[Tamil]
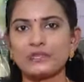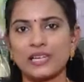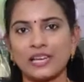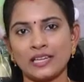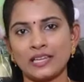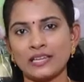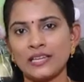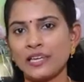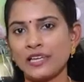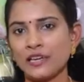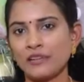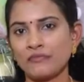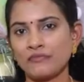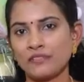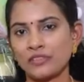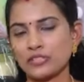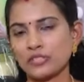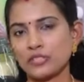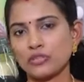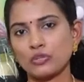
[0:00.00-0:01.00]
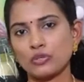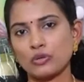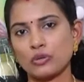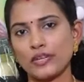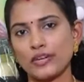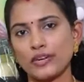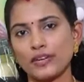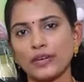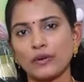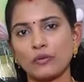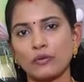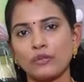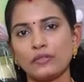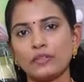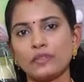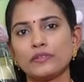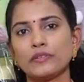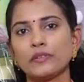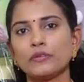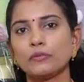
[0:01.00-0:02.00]
சக்லிங் ரிஃப்ளெக்ஷன் சொல்லியிருக்கேன்
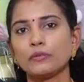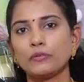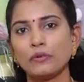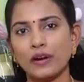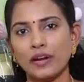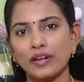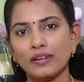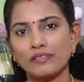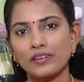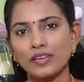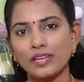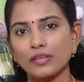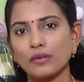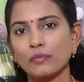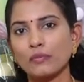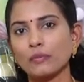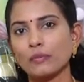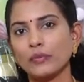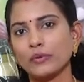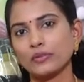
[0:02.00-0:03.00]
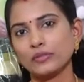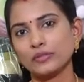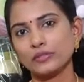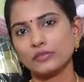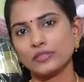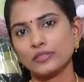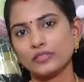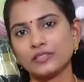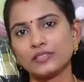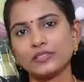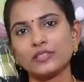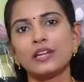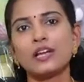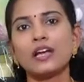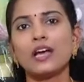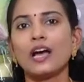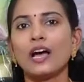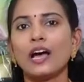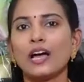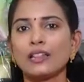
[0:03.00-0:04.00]
குழந்தை வந்து வாய் வைக்கும் பொழுது வந்து
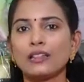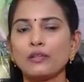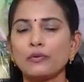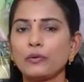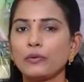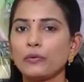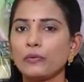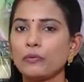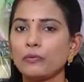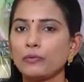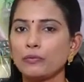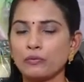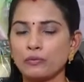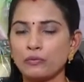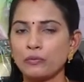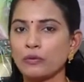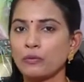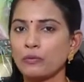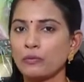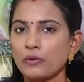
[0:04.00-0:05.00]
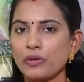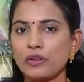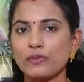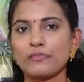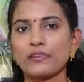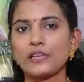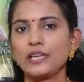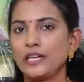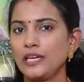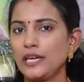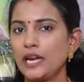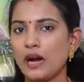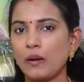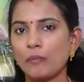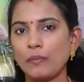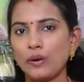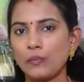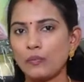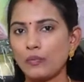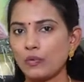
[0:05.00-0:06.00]
அந்த ஒரு ஒரு உணர்வு
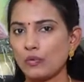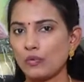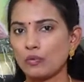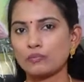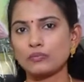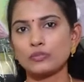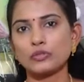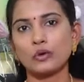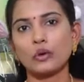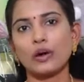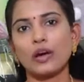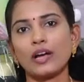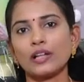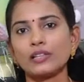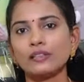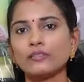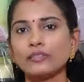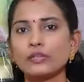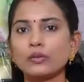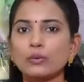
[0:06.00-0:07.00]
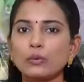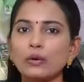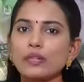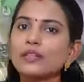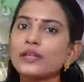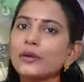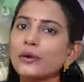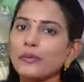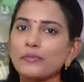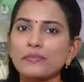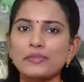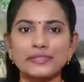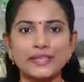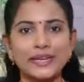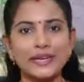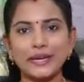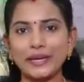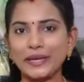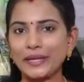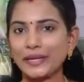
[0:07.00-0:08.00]
இல்லாமல் போகும் ஸோ அது வந்து குழந்தையோட
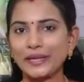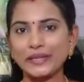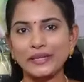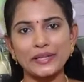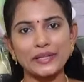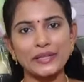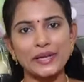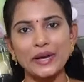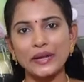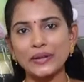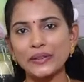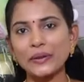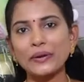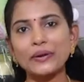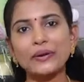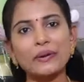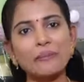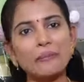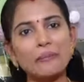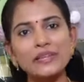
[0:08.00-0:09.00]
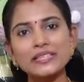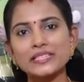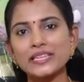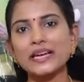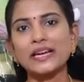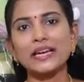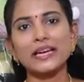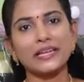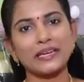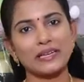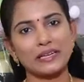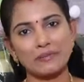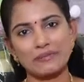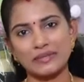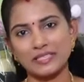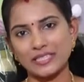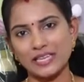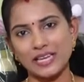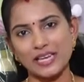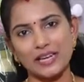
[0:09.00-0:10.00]
மிஸ்டேக் கிடையாது எதாக இருந்தாலும் நம்ம சைடில் இருக்க
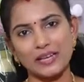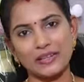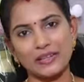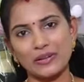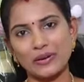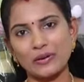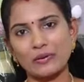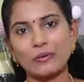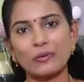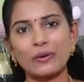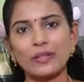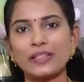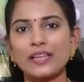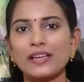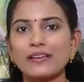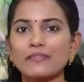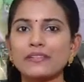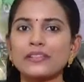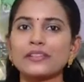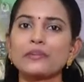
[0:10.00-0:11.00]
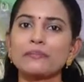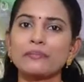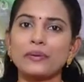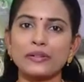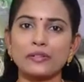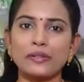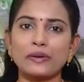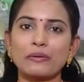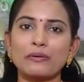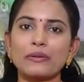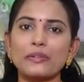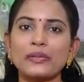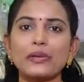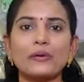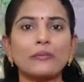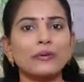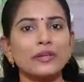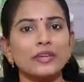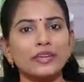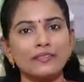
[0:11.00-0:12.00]
மிஸ்டேக்காக தான் இருக்கும் குழந்தைக்கு வந்து பிறந்த
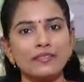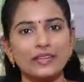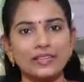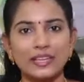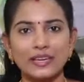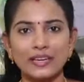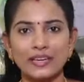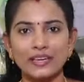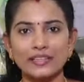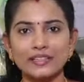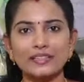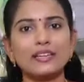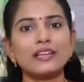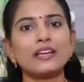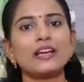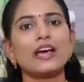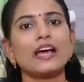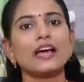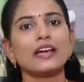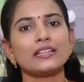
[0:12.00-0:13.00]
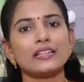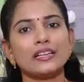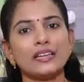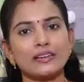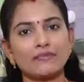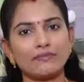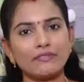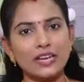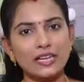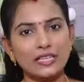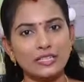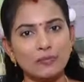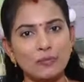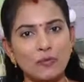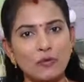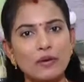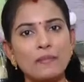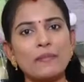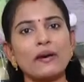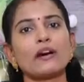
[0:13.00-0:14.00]
குழந்தைக்கு குடிக்கவே தெரியாது அந்த ரிஃப்ளெக்ஸ்
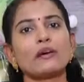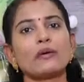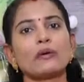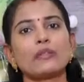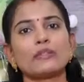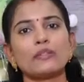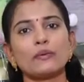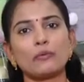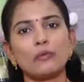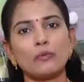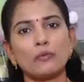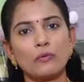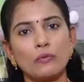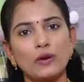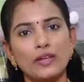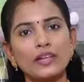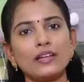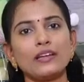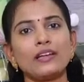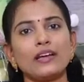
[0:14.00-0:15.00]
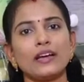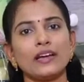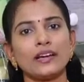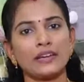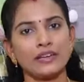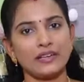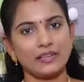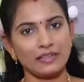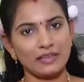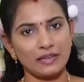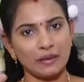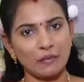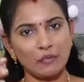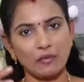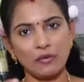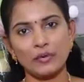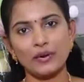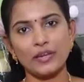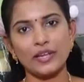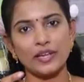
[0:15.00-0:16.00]
மூலமாக குழந்தை மூளை அண்டு
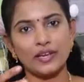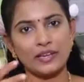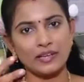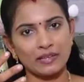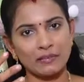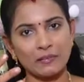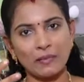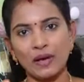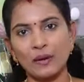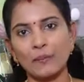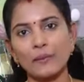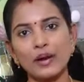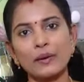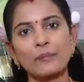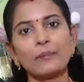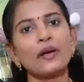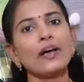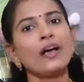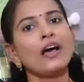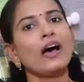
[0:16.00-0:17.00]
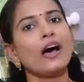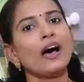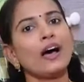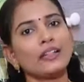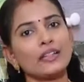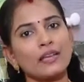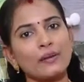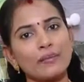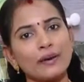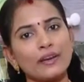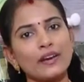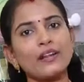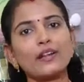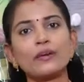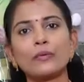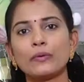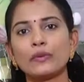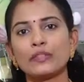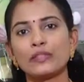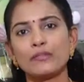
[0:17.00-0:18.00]
நம்மளுடைய மார்பகம் அதே மாதிரி
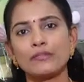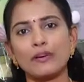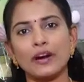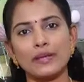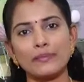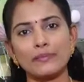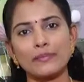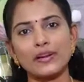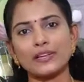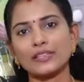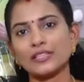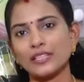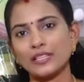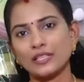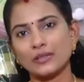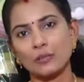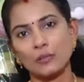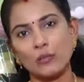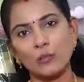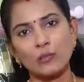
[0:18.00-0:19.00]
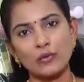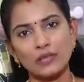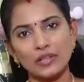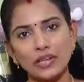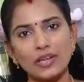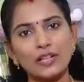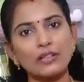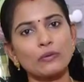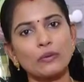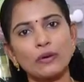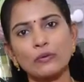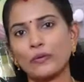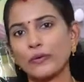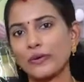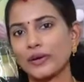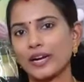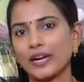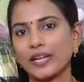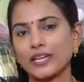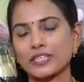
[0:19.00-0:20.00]
குழந்தை வாய்ப்பகுதி இது மூணு தான் அதுள்ள
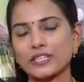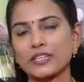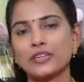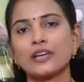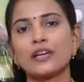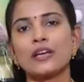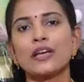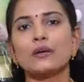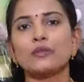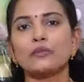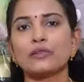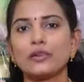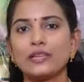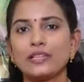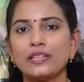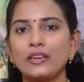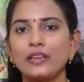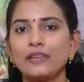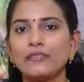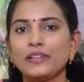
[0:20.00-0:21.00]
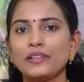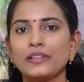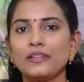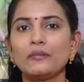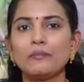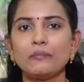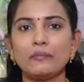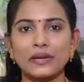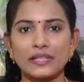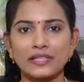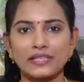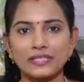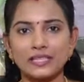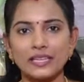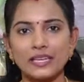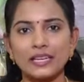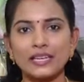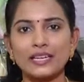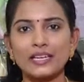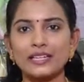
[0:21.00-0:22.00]
ஒரு கனெக்ஷன் இதில் வந்து
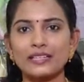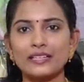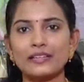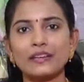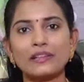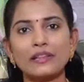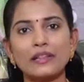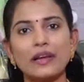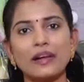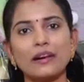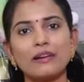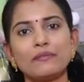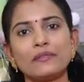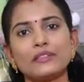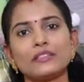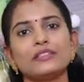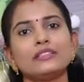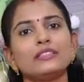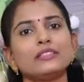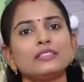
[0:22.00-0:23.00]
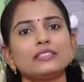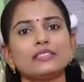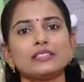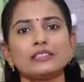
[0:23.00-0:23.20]
பிரச்சனைகள் எது இருந்தாலும் வந்து